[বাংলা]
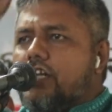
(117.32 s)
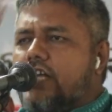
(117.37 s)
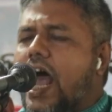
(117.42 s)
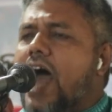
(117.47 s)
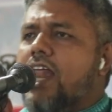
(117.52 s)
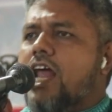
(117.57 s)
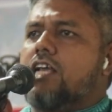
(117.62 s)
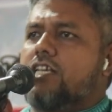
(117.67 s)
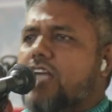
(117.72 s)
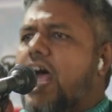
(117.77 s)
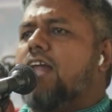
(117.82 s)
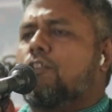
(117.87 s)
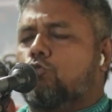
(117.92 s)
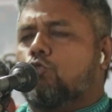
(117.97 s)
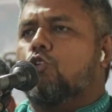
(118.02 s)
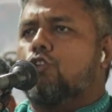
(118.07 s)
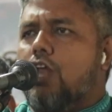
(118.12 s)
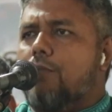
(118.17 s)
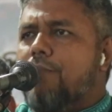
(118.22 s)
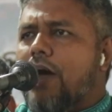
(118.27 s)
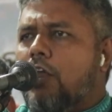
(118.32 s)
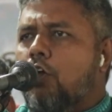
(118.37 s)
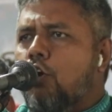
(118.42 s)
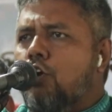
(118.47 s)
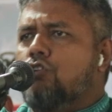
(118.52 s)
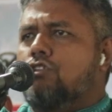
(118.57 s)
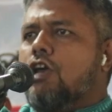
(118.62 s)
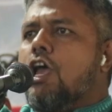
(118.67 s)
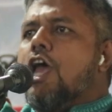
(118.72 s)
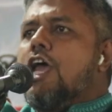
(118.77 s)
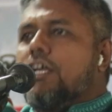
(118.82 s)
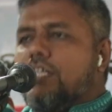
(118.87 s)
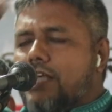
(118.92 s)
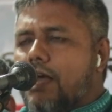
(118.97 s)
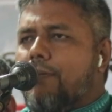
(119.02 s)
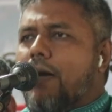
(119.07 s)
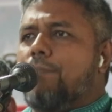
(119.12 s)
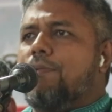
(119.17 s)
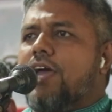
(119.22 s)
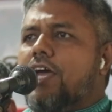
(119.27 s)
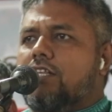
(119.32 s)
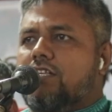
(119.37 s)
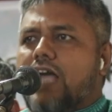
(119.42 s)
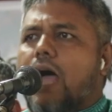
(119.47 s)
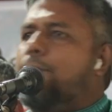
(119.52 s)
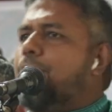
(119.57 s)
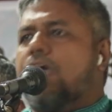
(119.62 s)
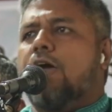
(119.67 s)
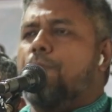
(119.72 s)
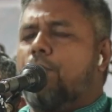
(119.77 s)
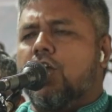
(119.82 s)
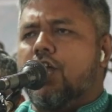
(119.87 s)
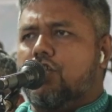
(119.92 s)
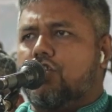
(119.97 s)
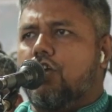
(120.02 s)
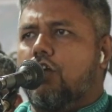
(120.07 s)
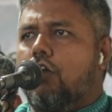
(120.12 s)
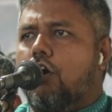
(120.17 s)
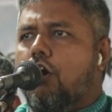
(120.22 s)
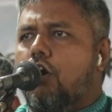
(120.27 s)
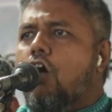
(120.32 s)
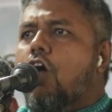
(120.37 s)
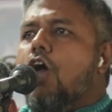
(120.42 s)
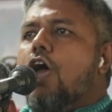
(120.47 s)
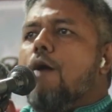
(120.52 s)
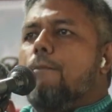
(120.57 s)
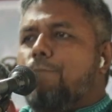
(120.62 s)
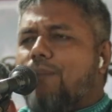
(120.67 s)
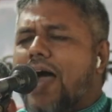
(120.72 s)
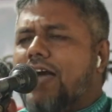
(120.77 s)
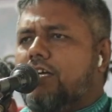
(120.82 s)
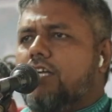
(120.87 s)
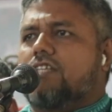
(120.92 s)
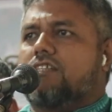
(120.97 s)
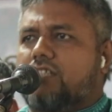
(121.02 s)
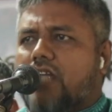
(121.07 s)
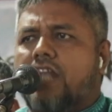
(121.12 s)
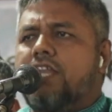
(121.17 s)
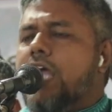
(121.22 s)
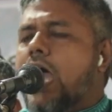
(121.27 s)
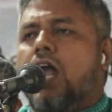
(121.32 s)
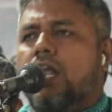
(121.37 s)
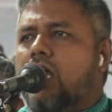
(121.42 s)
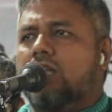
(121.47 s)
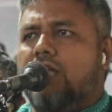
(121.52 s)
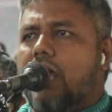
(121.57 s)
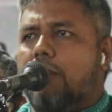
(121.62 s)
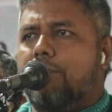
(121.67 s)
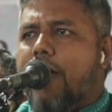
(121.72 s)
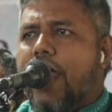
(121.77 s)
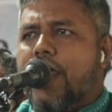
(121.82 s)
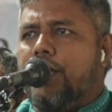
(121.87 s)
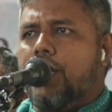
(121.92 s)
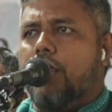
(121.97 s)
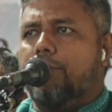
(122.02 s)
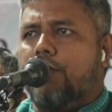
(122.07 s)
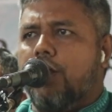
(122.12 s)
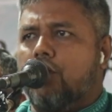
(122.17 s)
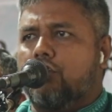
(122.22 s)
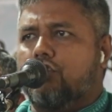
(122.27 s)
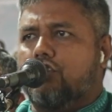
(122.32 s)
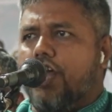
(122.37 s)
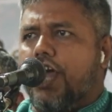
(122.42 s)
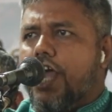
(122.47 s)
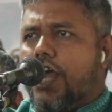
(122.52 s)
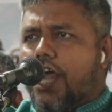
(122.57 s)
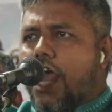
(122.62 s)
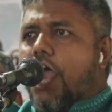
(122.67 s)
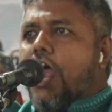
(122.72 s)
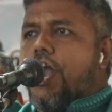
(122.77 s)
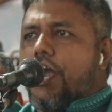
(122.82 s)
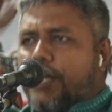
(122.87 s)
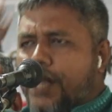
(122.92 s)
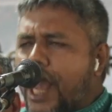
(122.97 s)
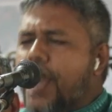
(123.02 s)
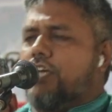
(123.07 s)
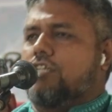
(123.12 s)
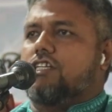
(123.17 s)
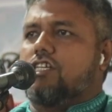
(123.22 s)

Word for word: সাড়ে সাত কোটি মানুষ যেভাবে ঝাঁপিয়ে পড়েছিল পাকিস্তানি হানাদার বাহিনীর বিরুদ্ধে ঠিক